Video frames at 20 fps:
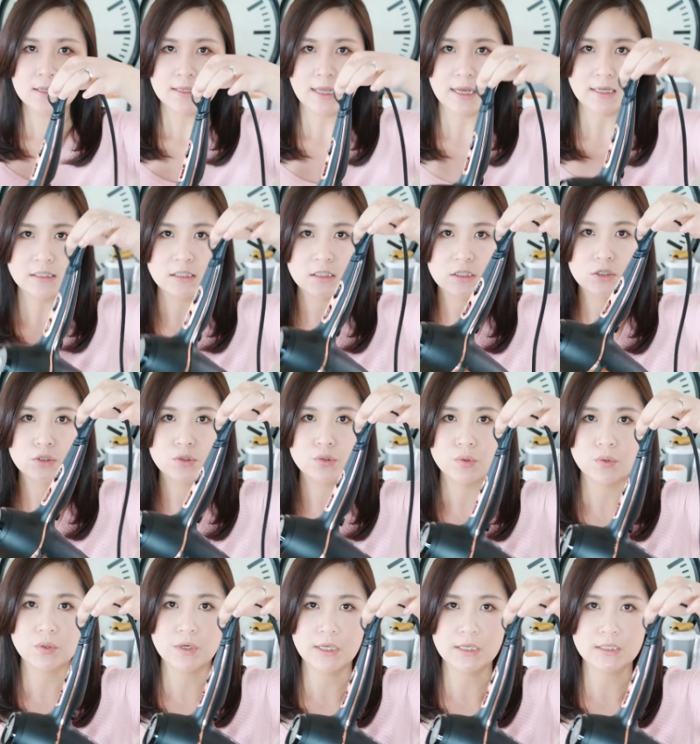它其实
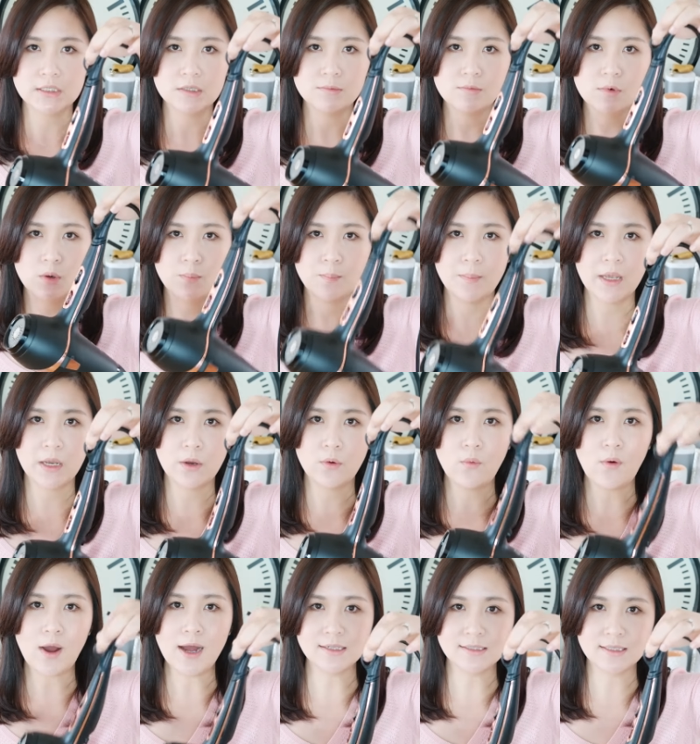就可以这么被
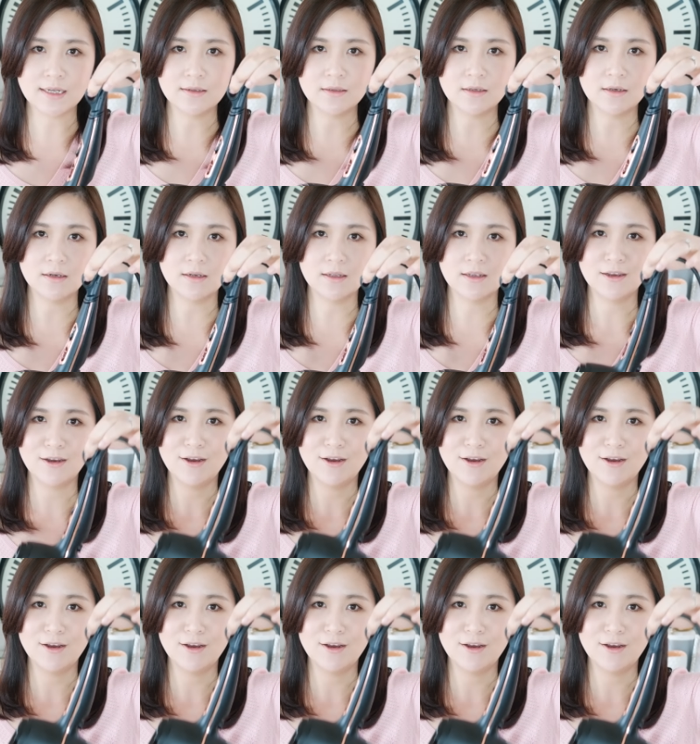挂在那里，